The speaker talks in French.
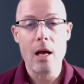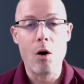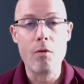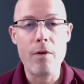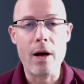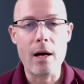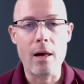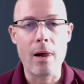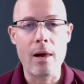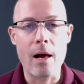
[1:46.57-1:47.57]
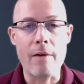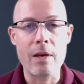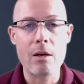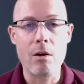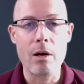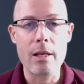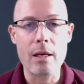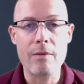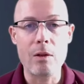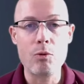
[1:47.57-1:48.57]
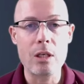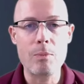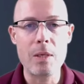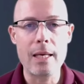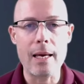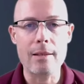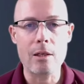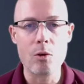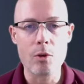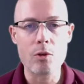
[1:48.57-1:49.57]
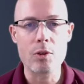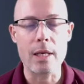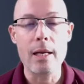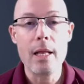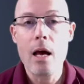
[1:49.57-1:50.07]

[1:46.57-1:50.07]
On va, euh, avec Aurélien, qui va nous expliquer exactement ce que c'est.